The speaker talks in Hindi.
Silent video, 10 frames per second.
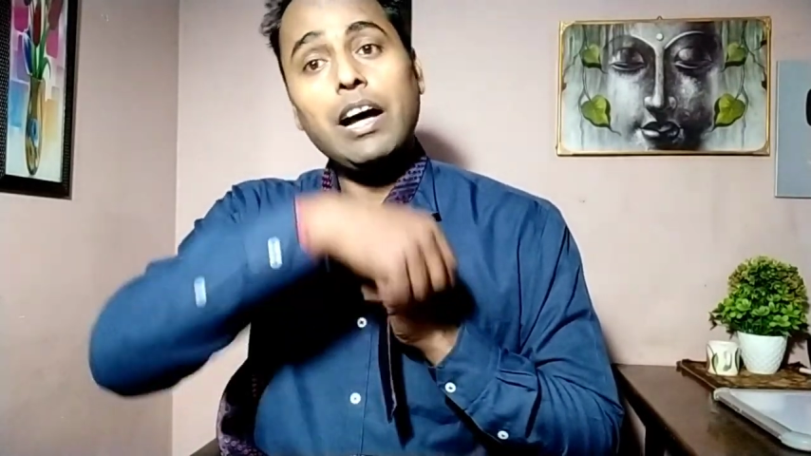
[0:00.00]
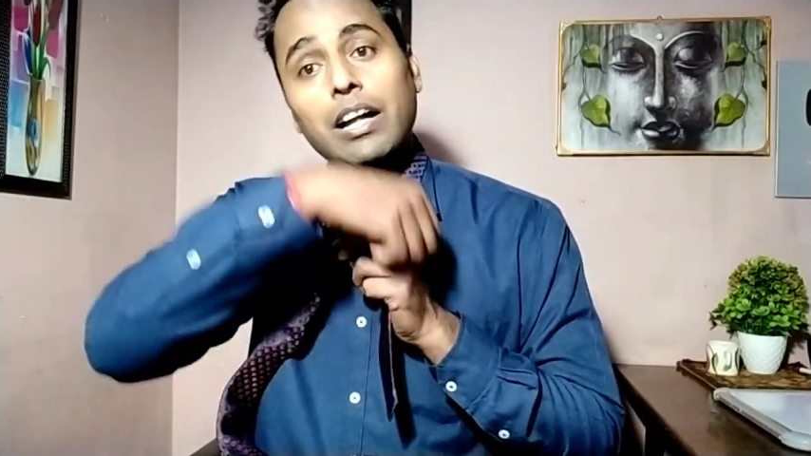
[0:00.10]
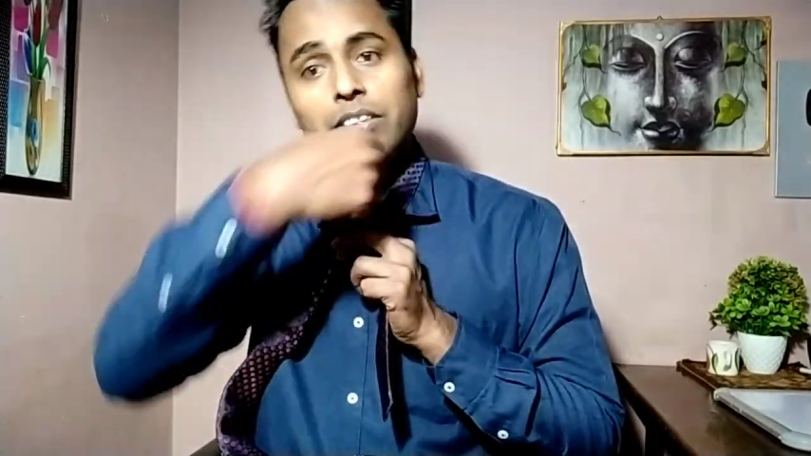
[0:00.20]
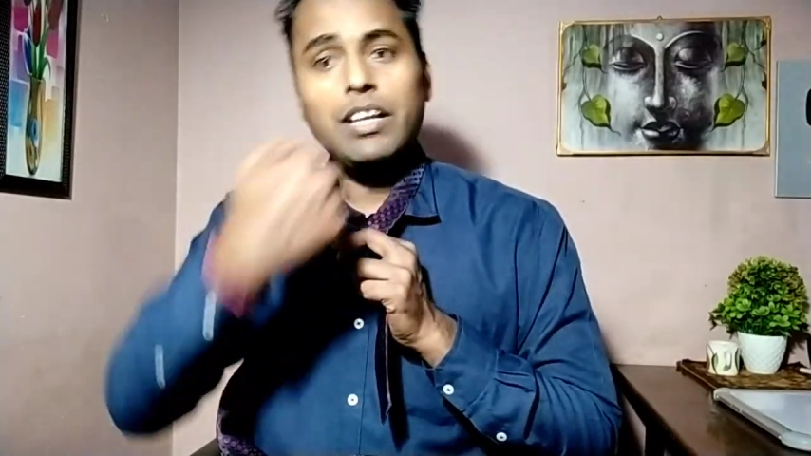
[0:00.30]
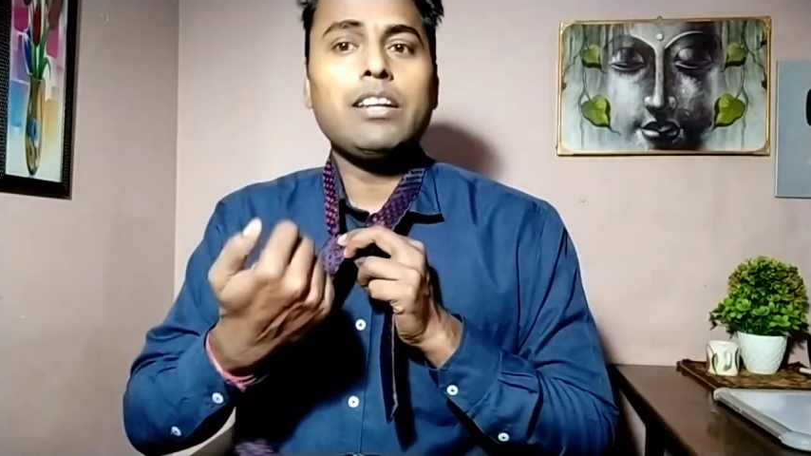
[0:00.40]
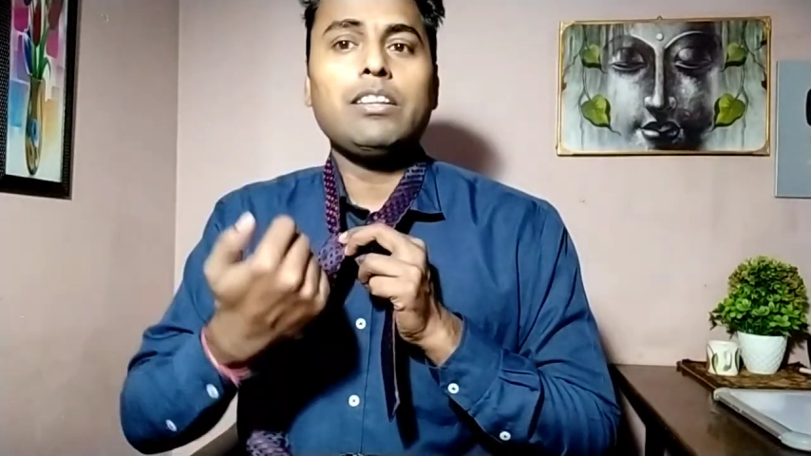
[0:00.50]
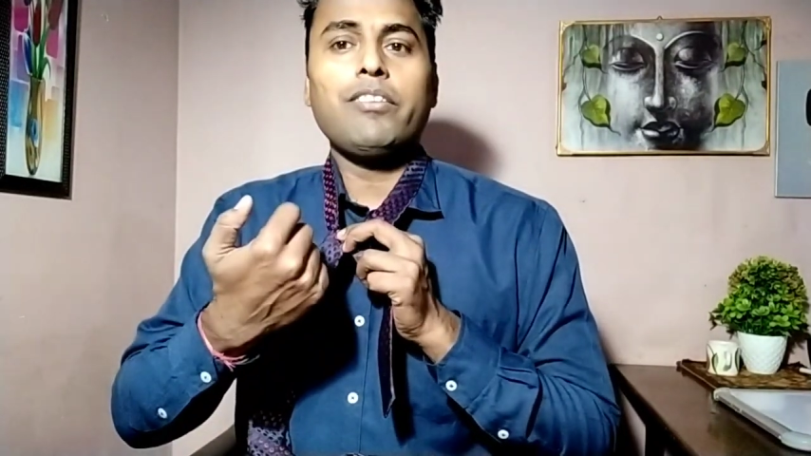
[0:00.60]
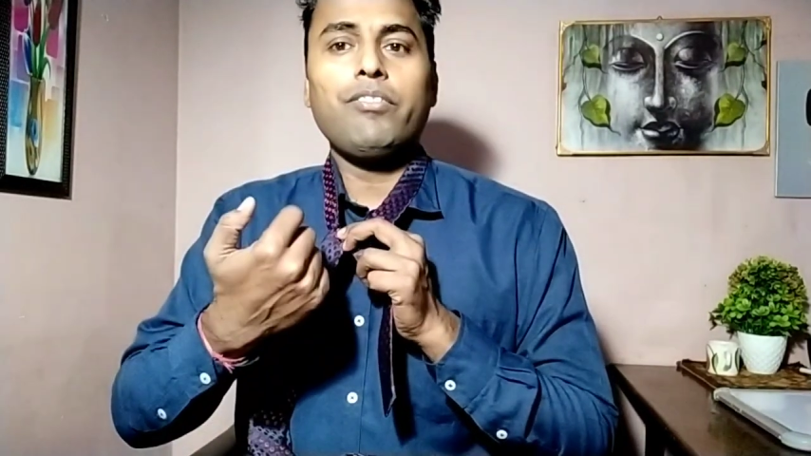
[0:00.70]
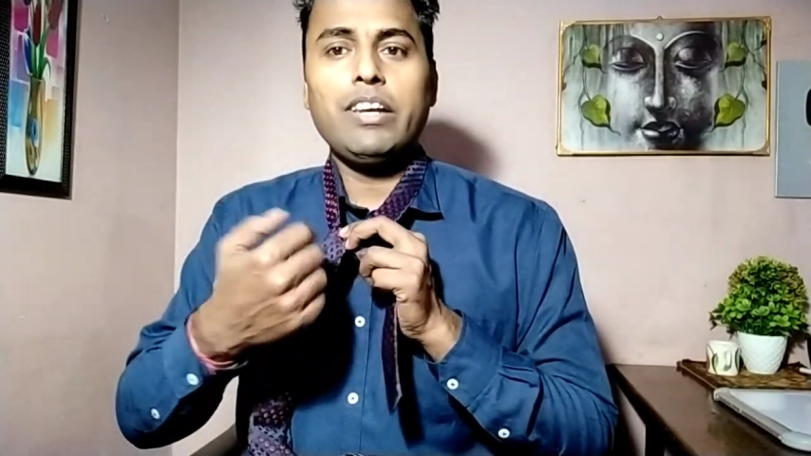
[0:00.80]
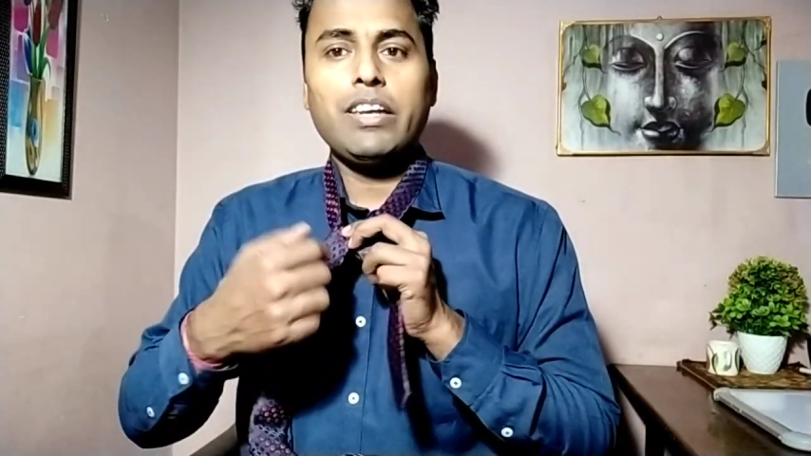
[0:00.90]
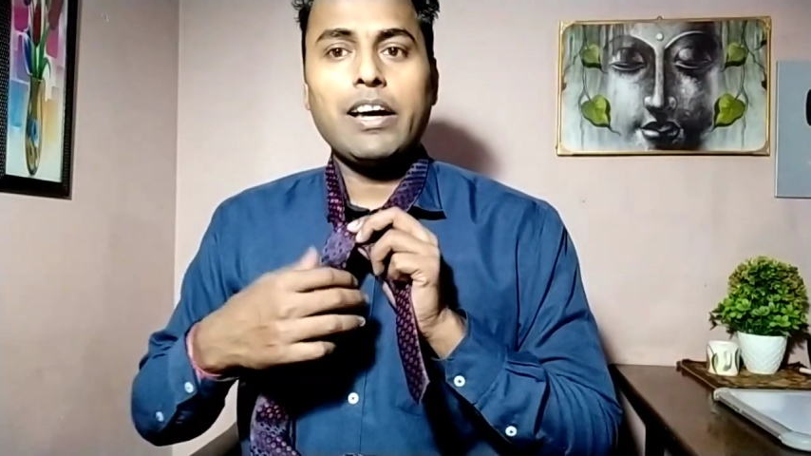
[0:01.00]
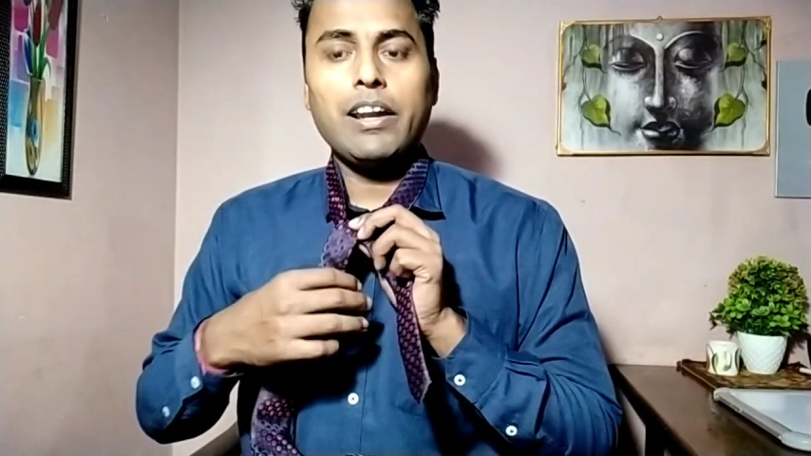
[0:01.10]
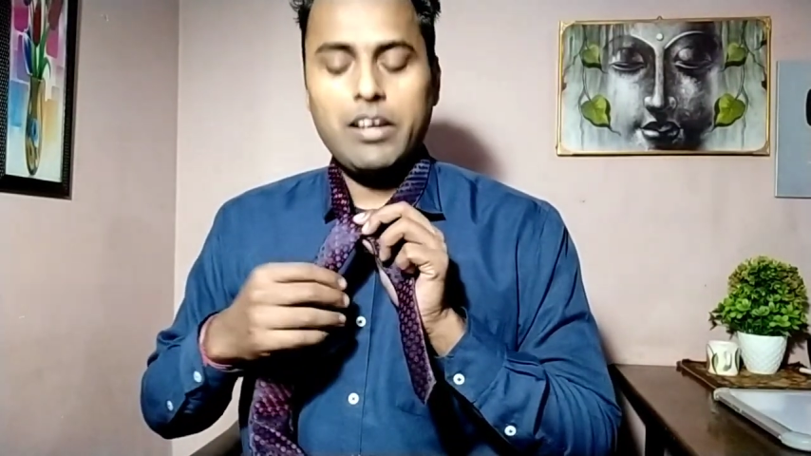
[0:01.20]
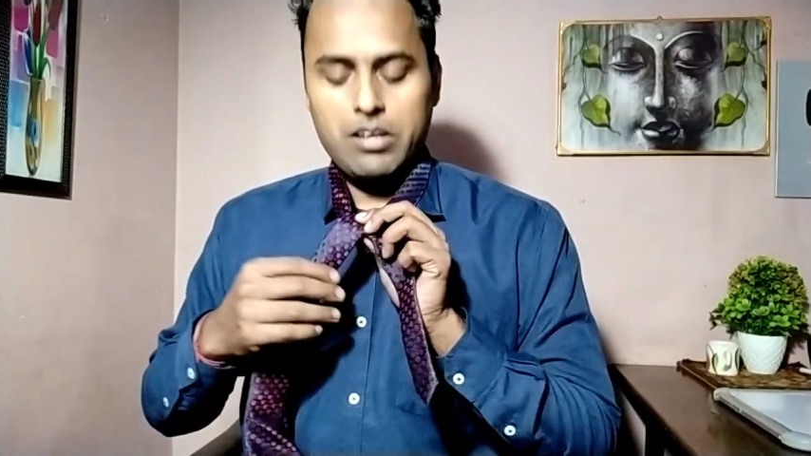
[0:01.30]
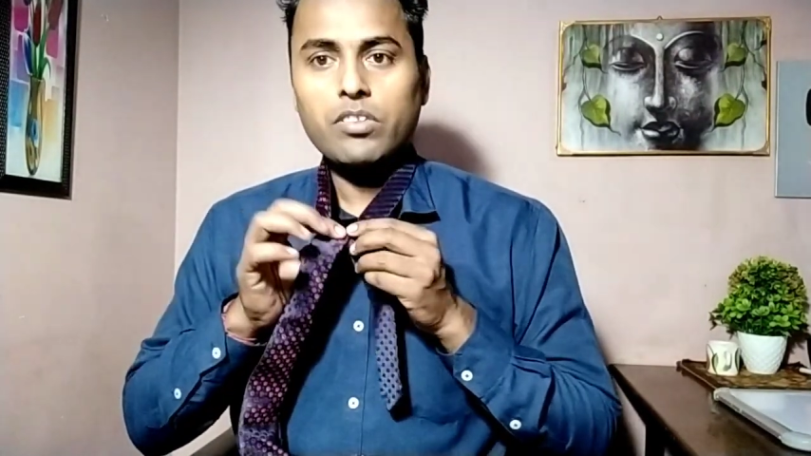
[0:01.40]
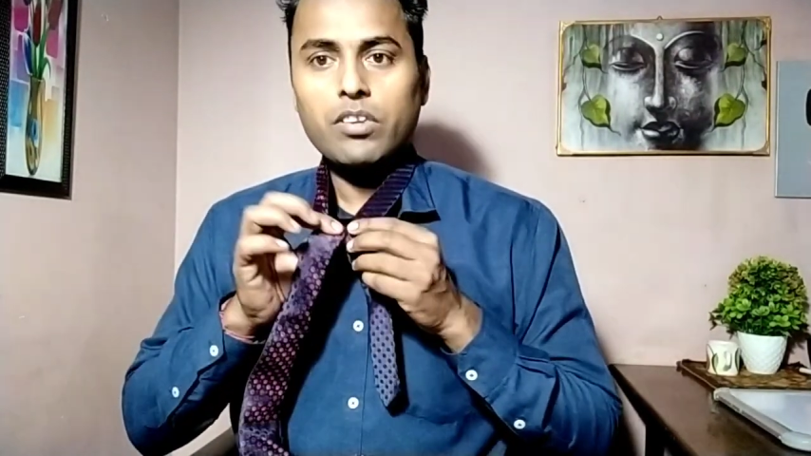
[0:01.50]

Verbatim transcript: अंदर की तरफ लेके आना है